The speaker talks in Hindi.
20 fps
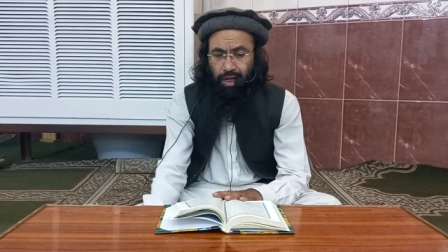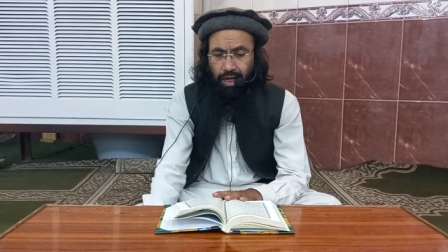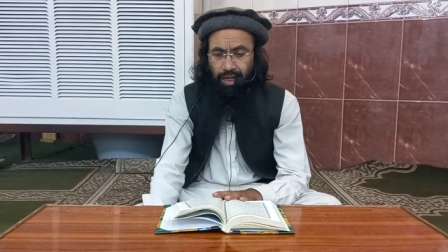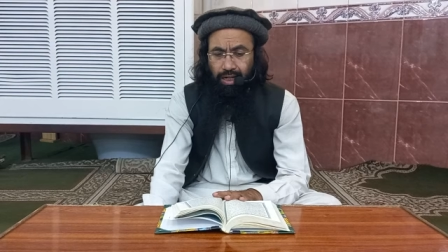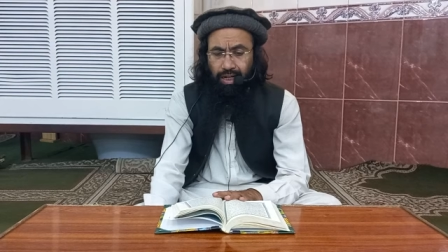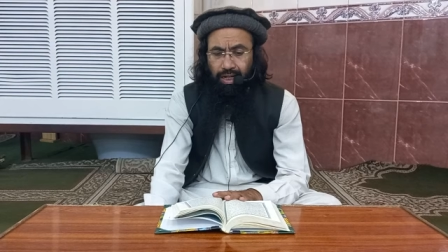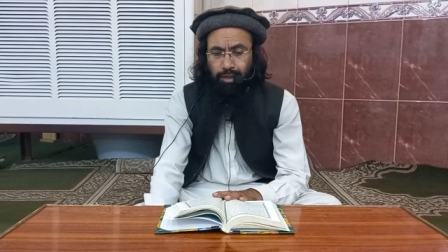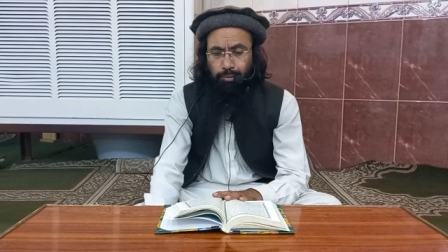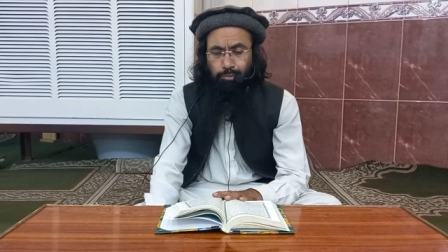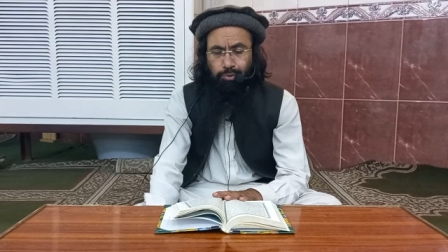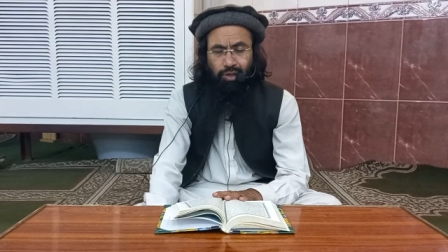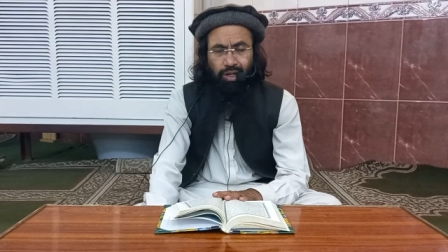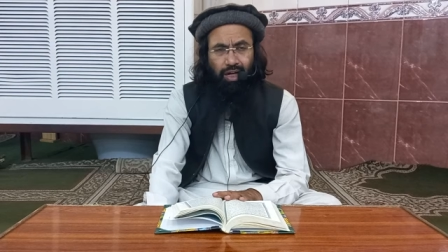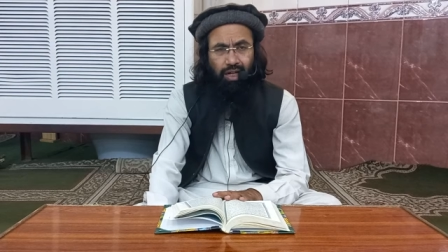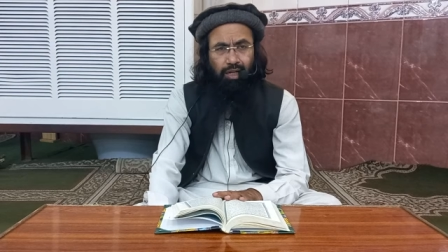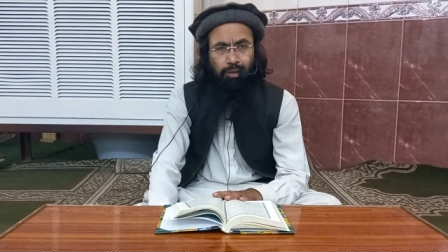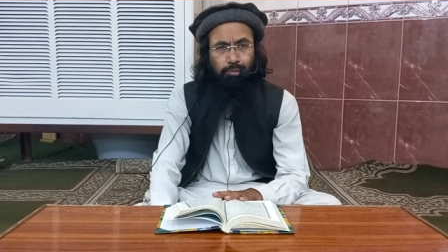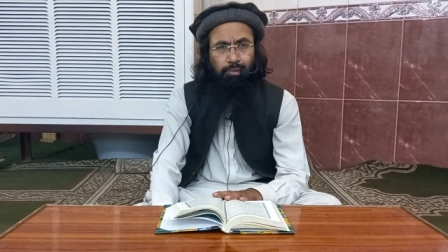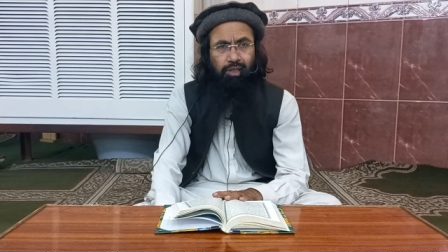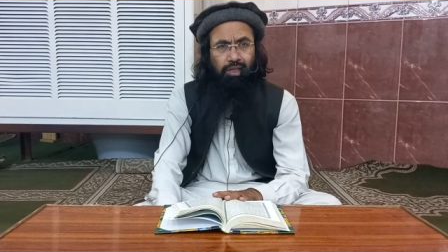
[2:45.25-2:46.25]
अल्लाह रब्बुल
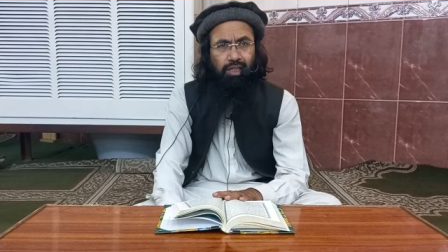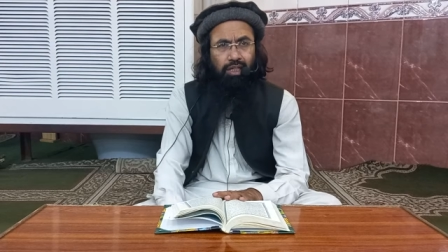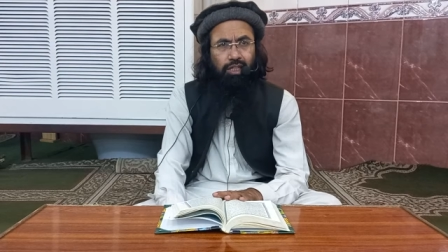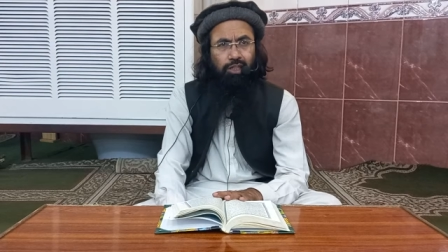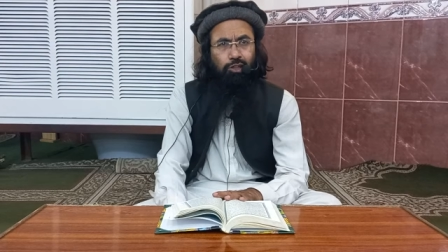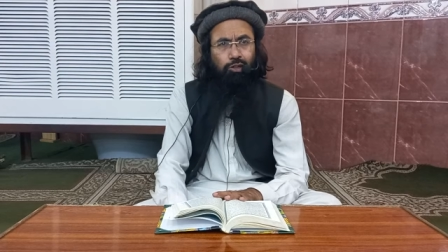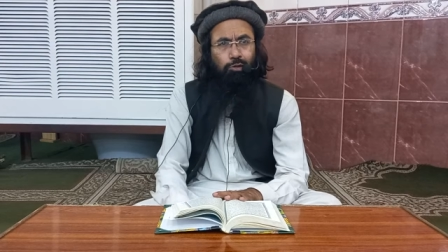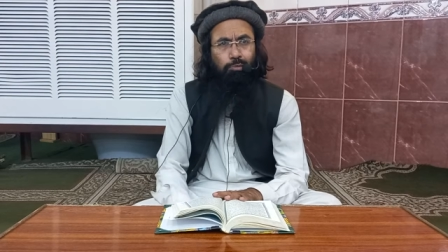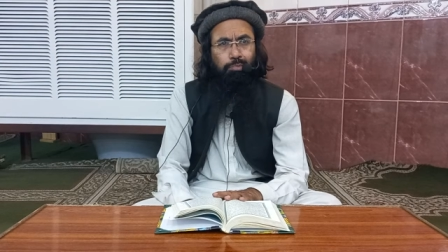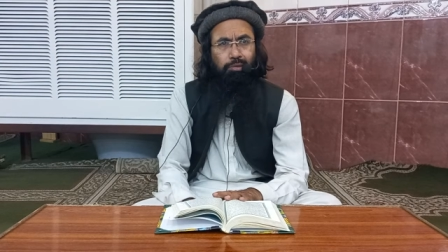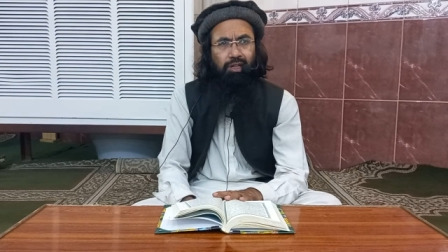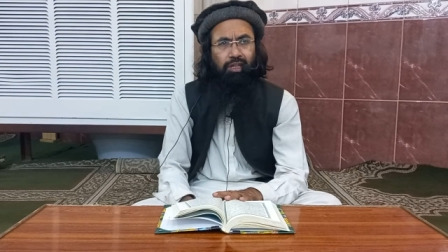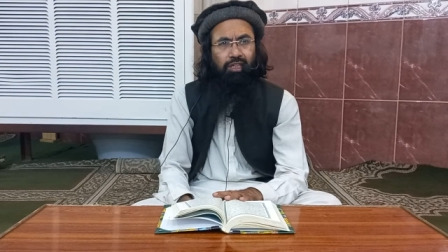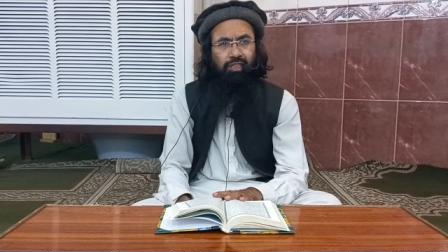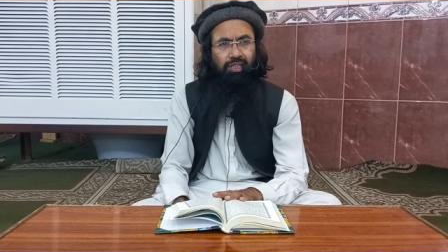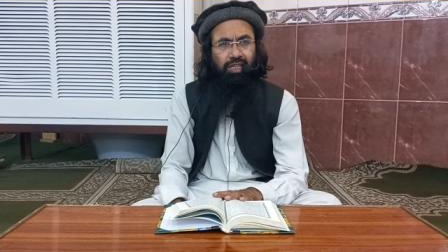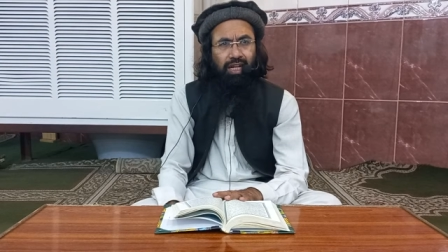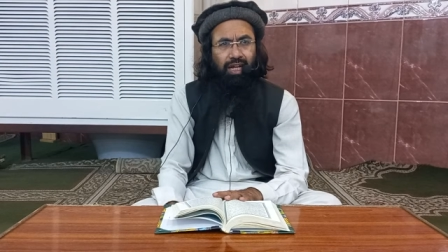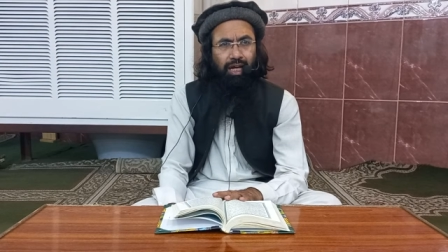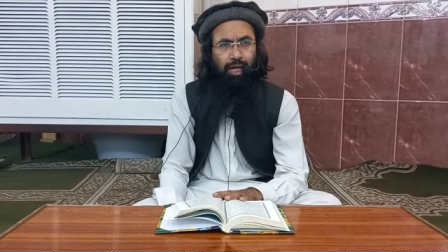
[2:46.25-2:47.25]
रबालमीन ने इनके ऊपर
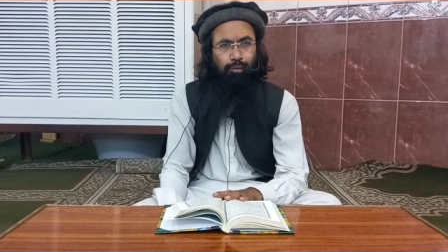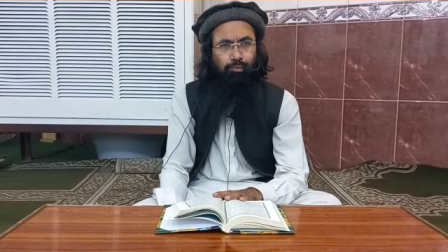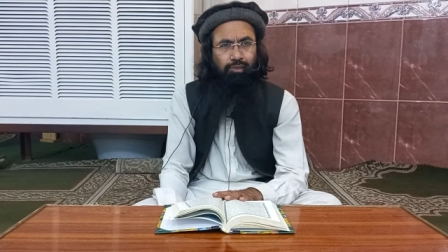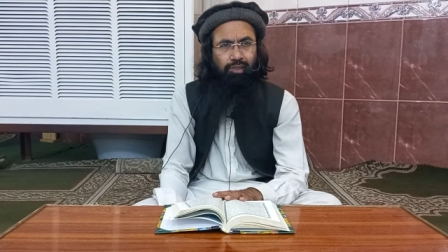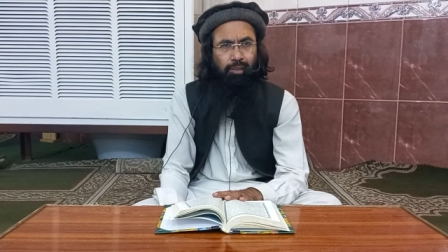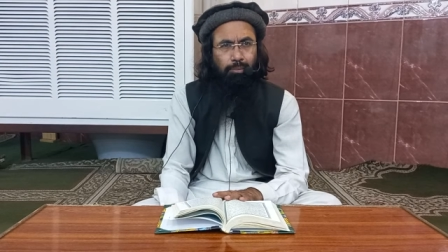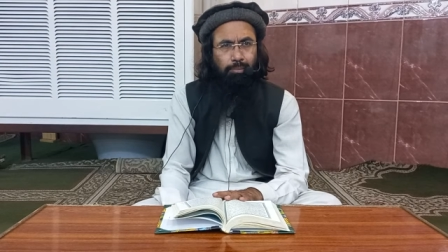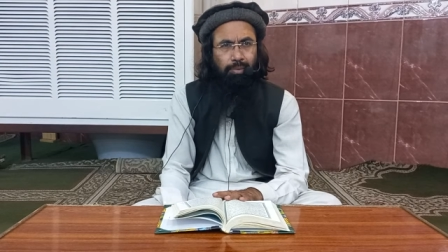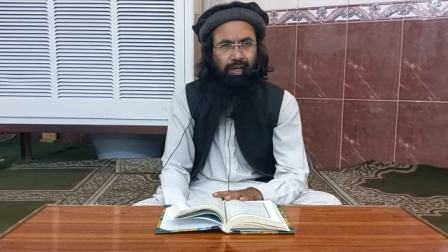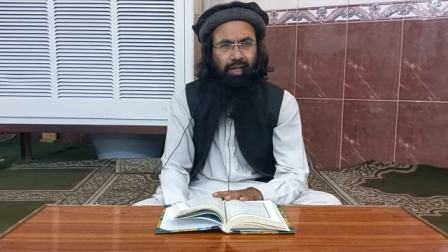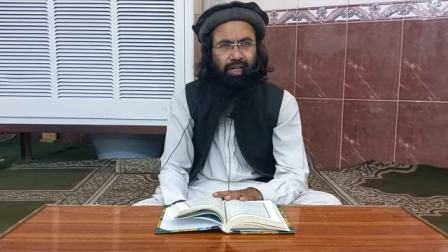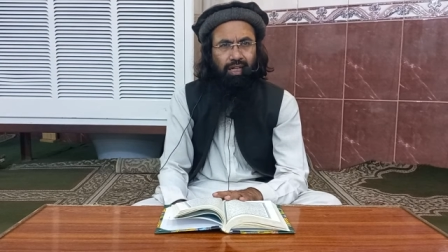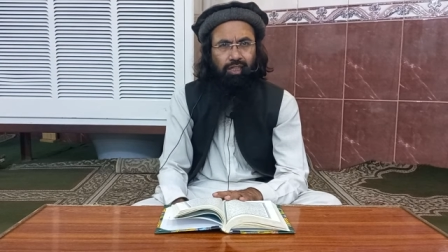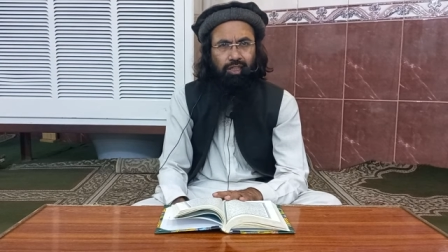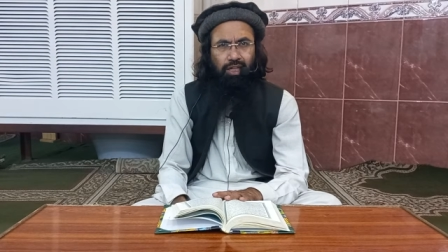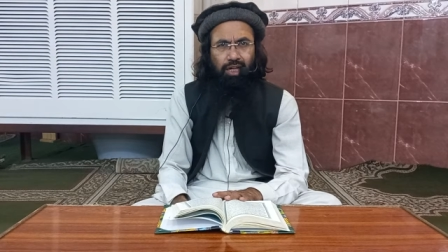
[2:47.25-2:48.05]
इस्लाम से पहले